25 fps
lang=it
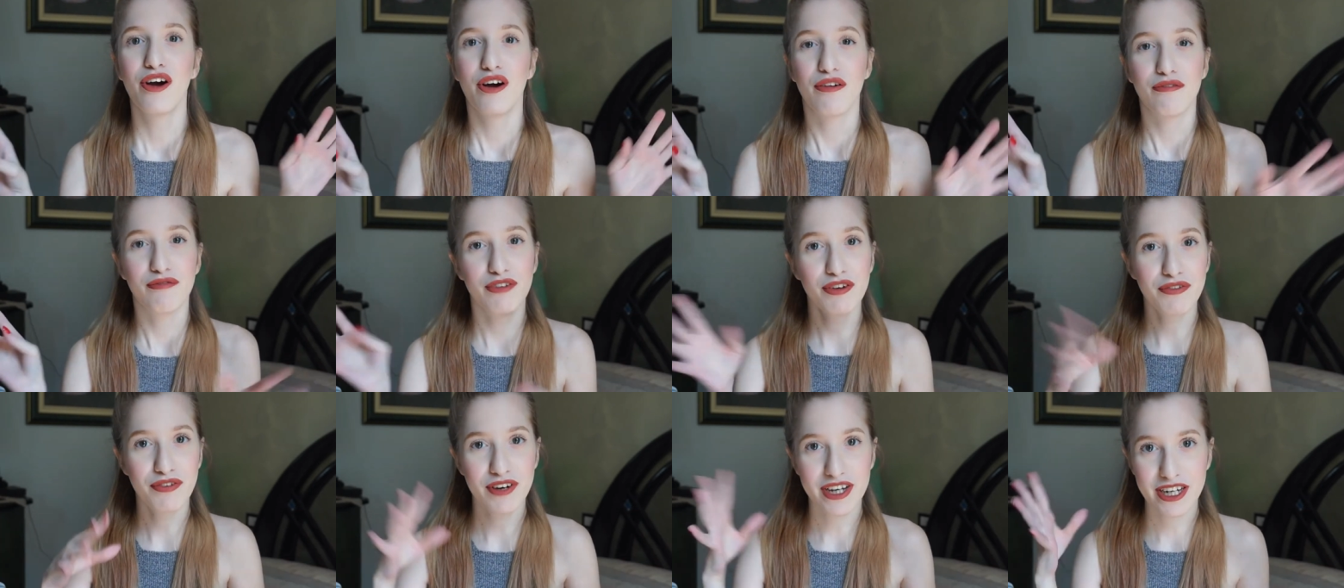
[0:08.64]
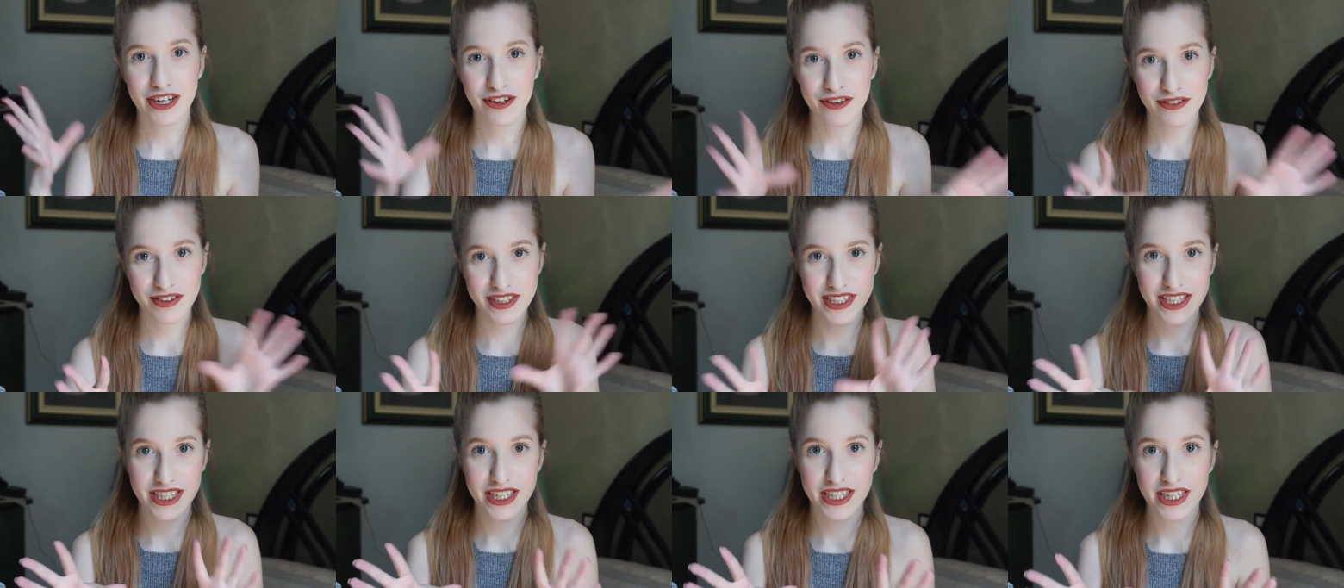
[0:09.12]
vi farò
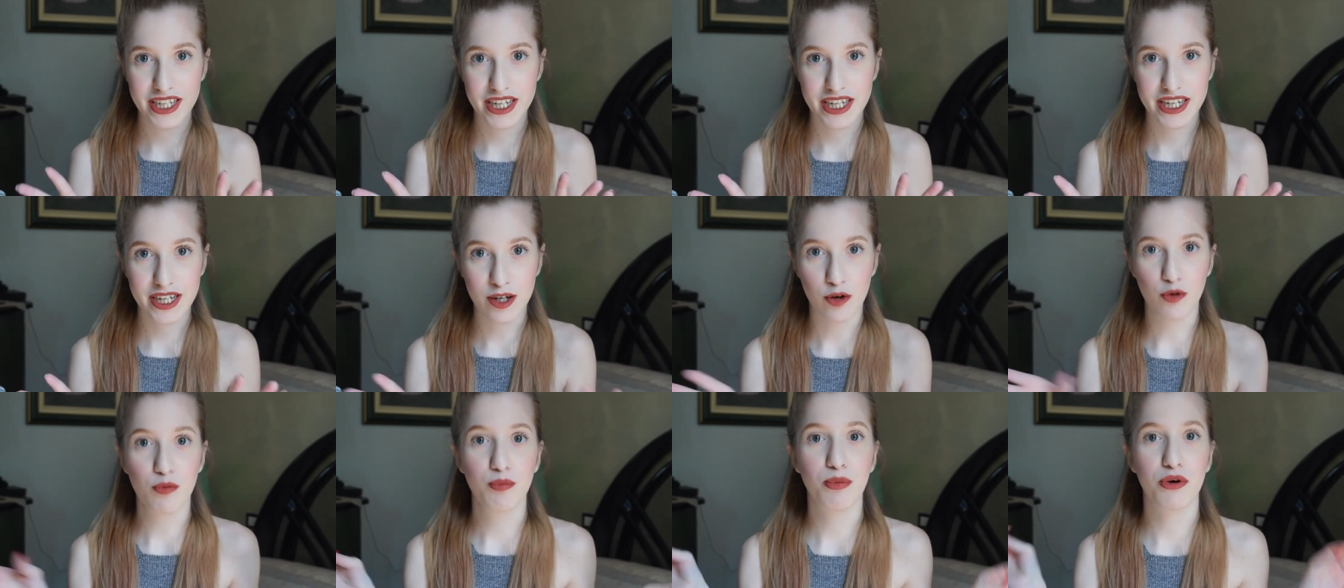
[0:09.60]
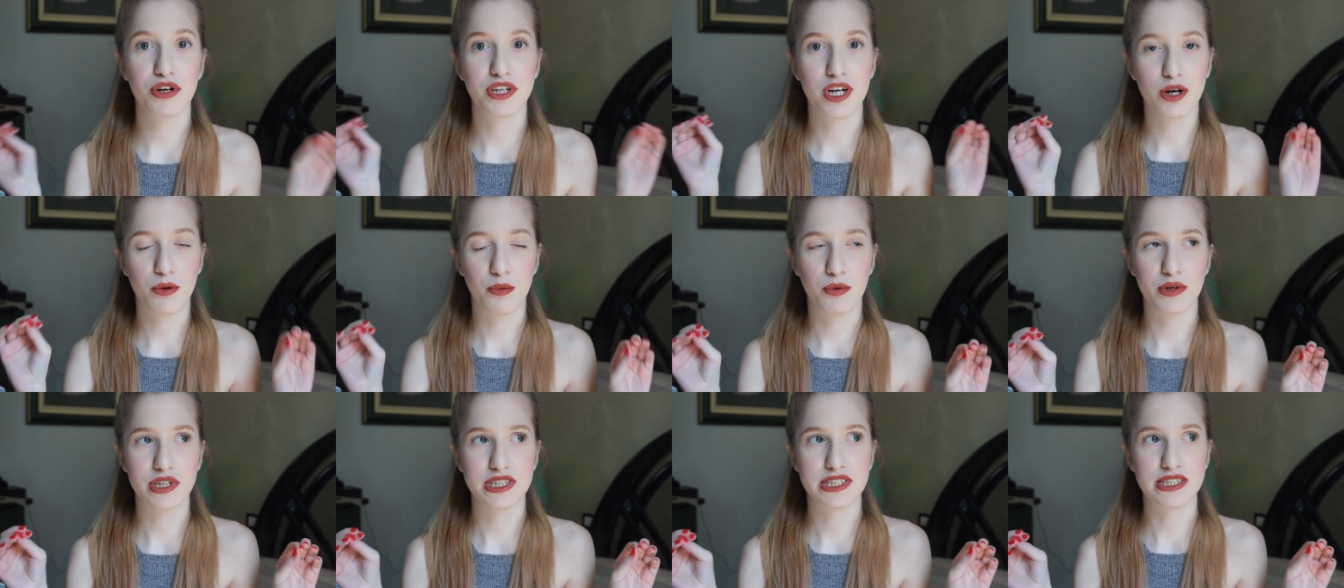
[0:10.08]
vedere un po' gli
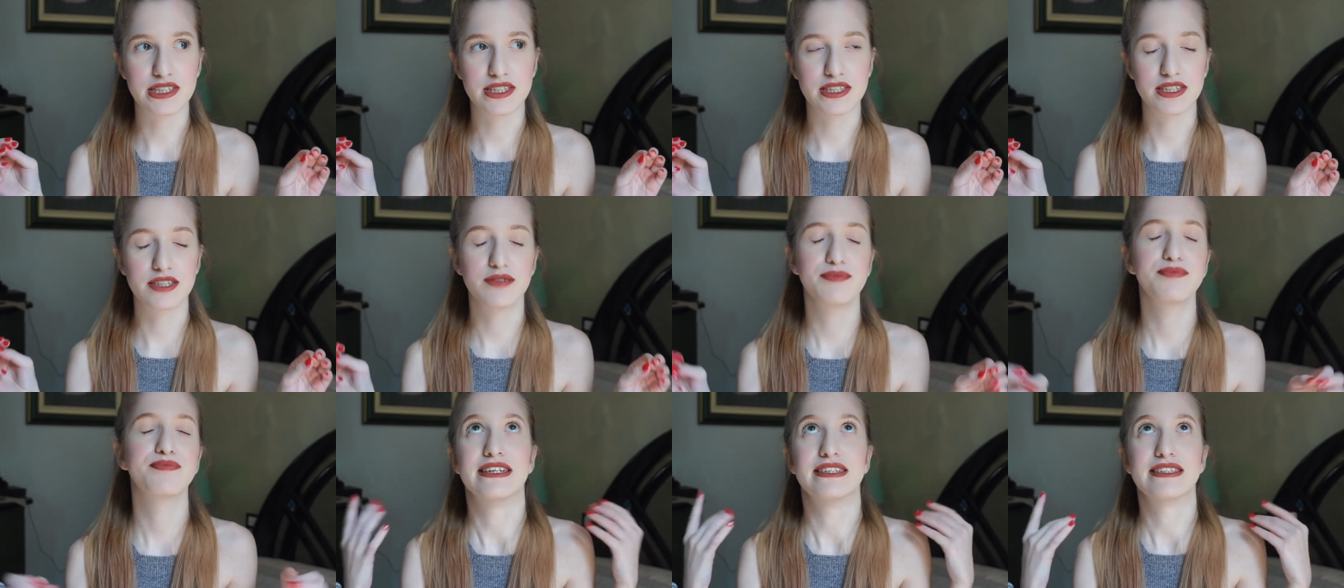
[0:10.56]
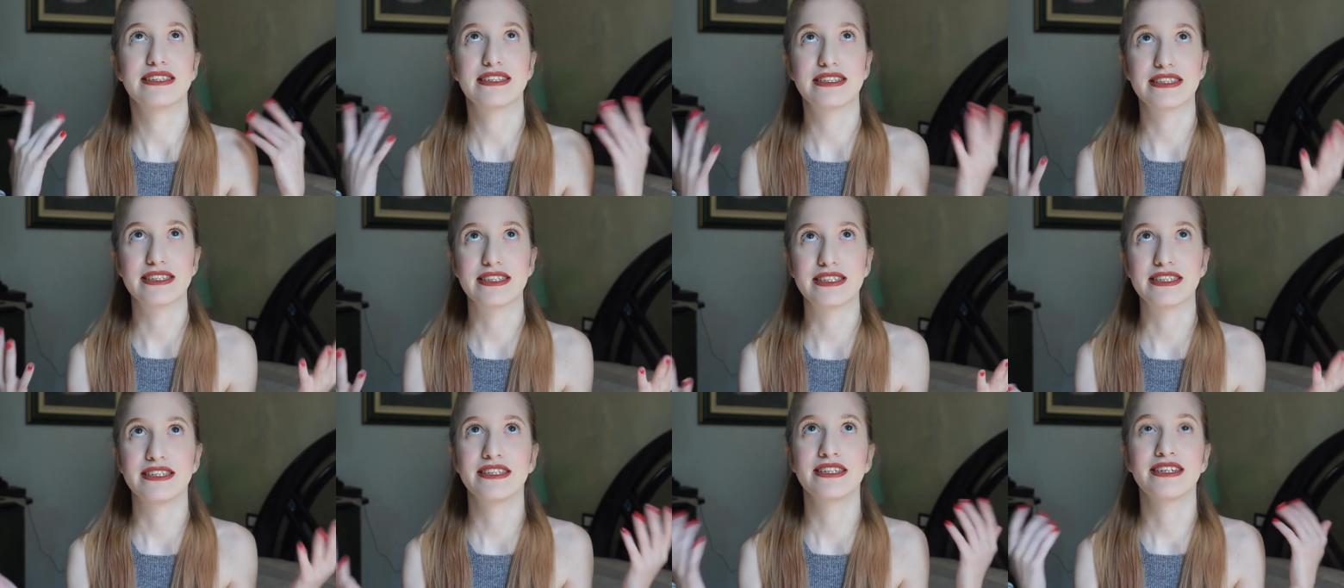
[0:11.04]
acquisti.
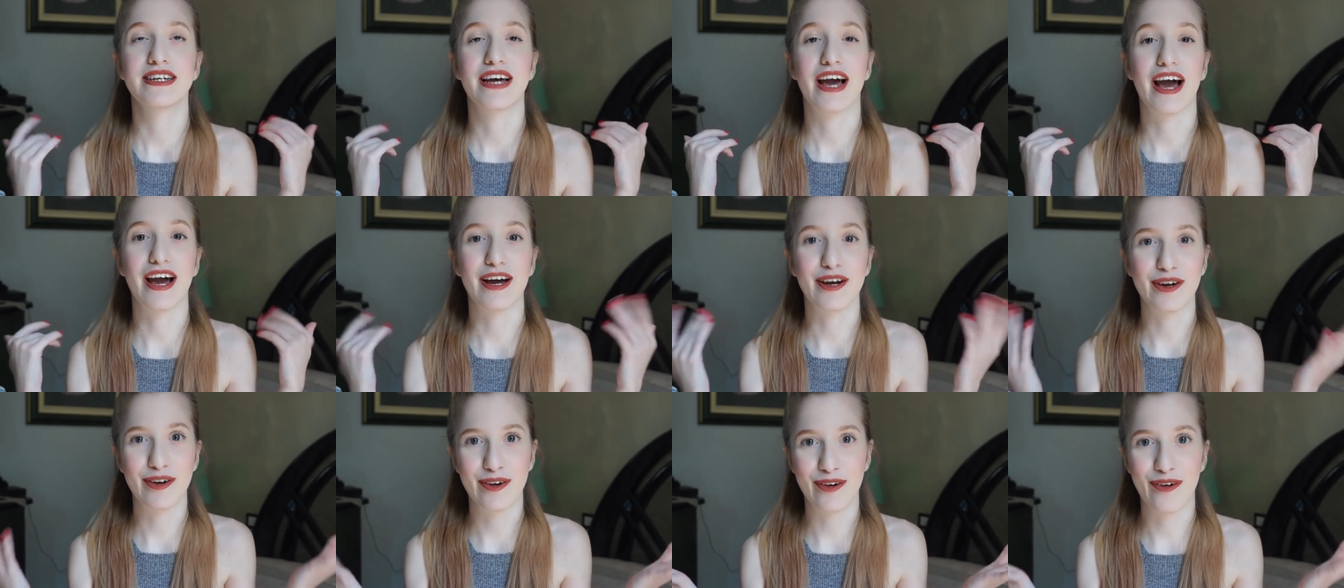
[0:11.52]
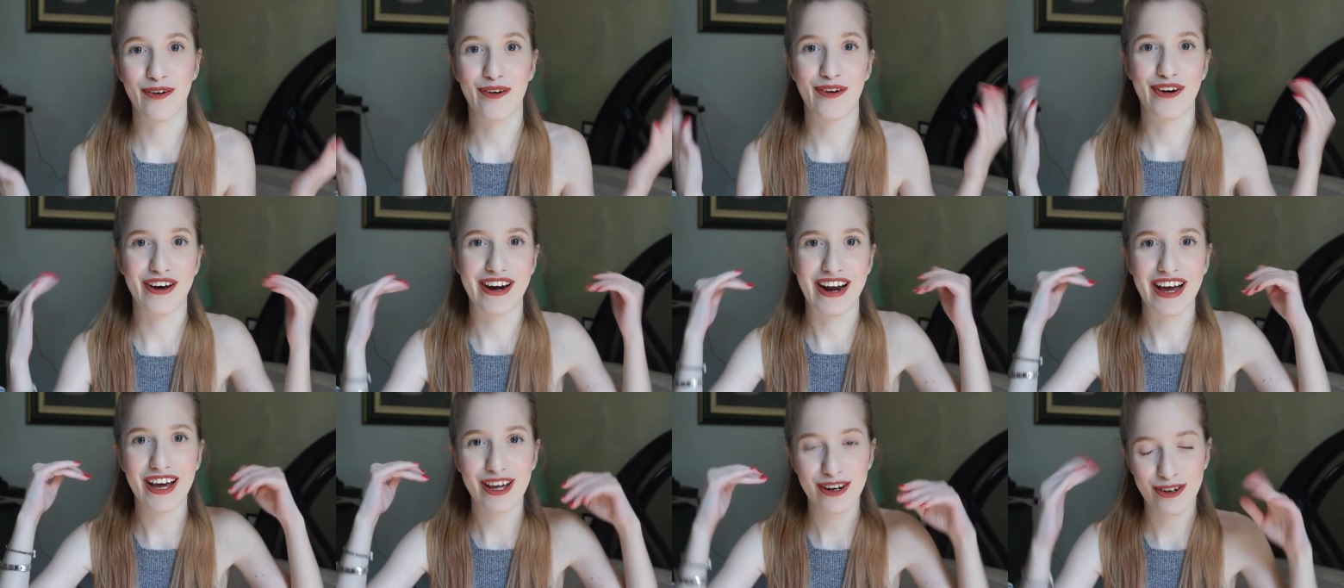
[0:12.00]
Sì,
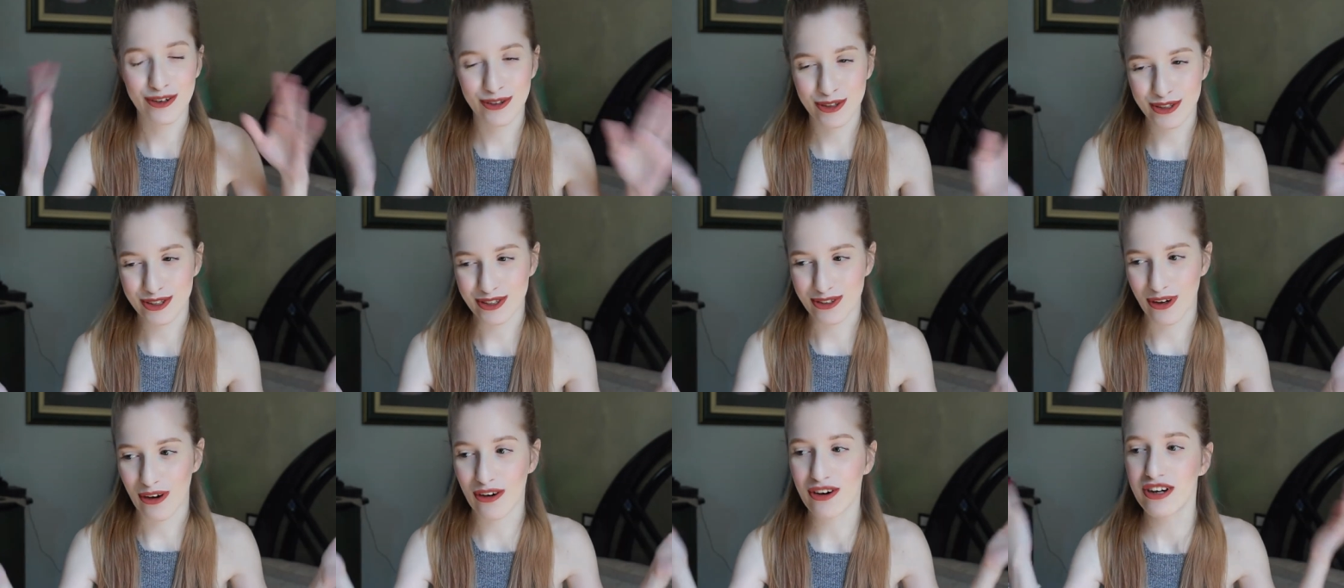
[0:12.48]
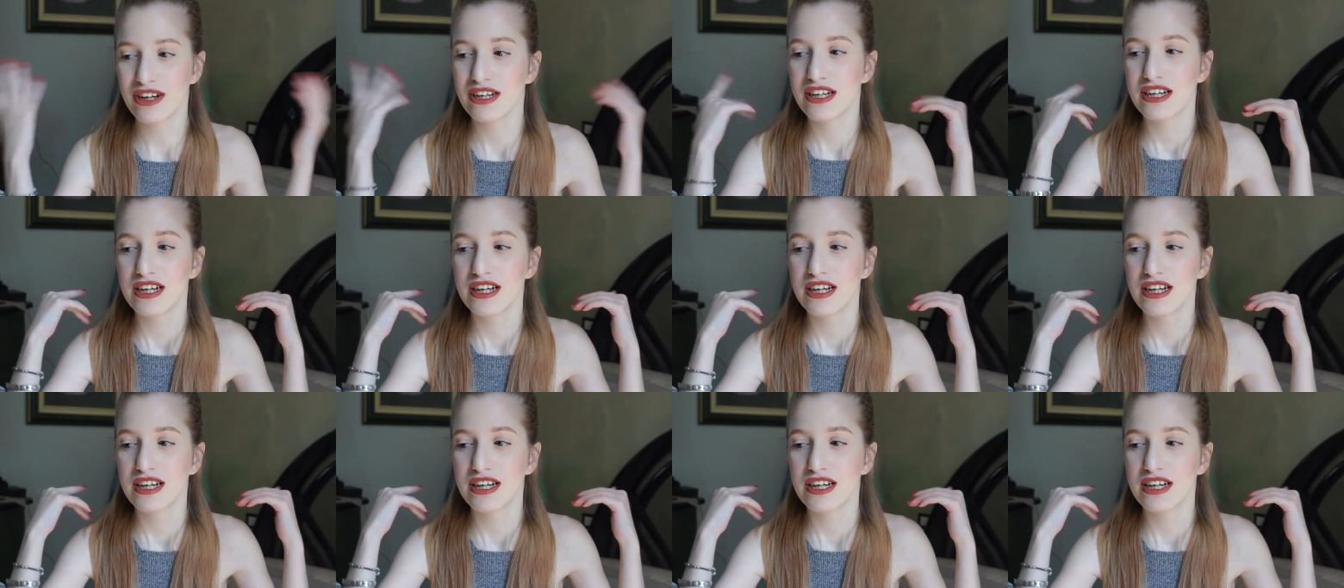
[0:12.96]
ancora, lo so.